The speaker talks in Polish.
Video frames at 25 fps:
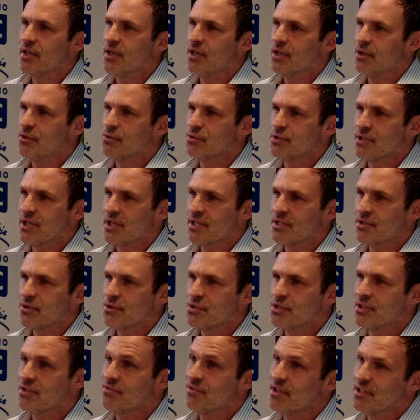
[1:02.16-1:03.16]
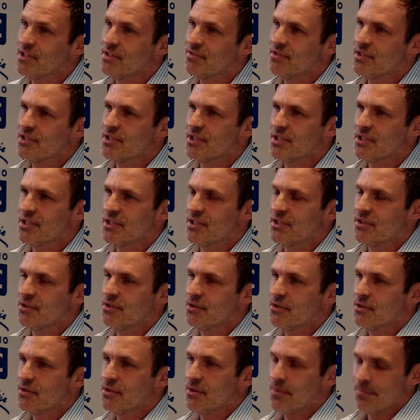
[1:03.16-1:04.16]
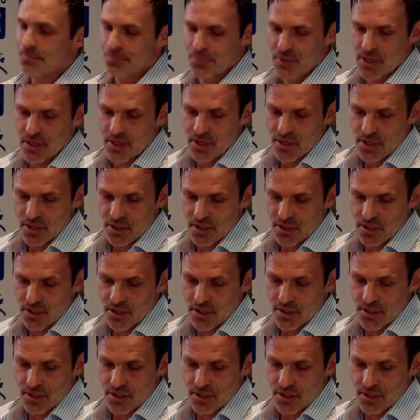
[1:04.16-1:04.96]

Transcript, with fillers: już teraz rocznik 2.9 jedzie do yy,